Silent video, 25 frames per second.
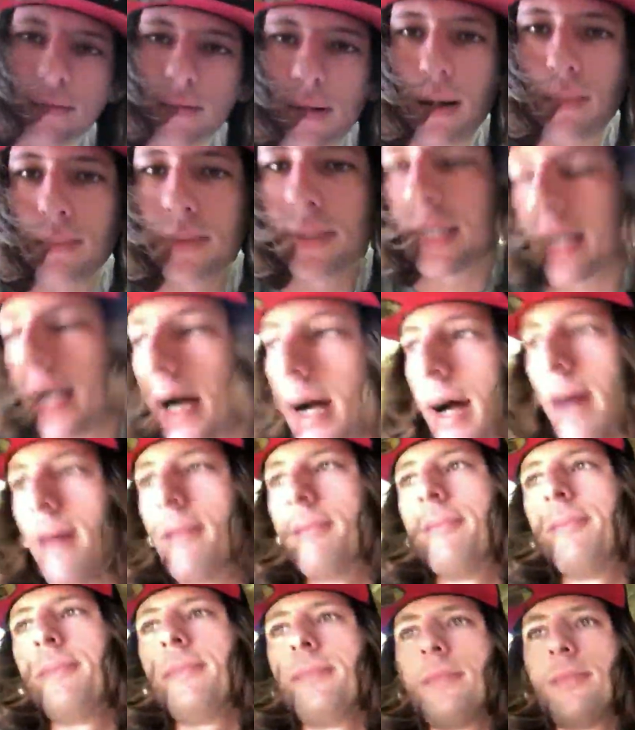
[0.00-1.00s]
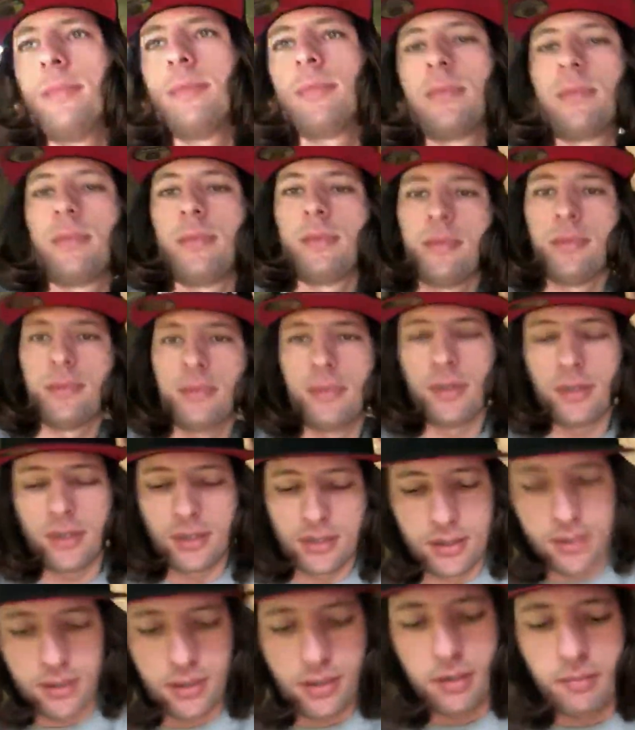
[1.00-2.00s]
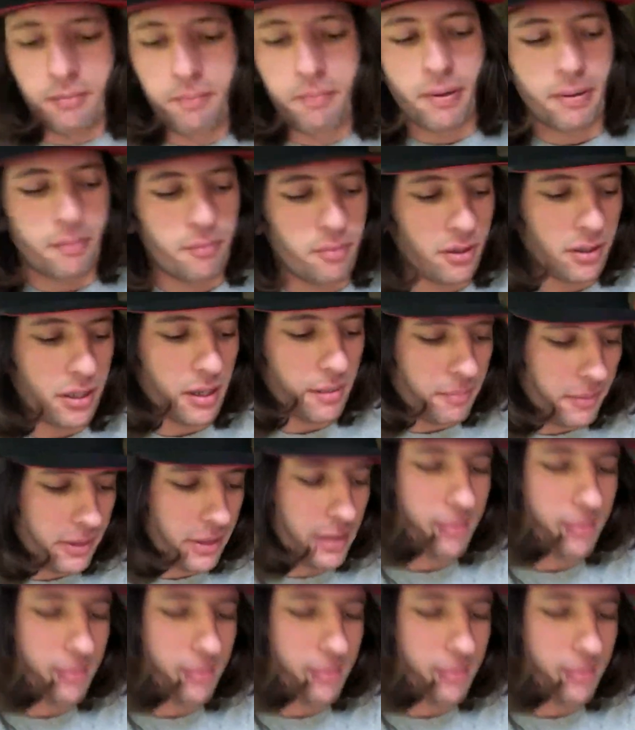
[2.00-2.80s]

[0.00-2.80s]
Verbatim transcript: vou lá buscar. Pra botar pra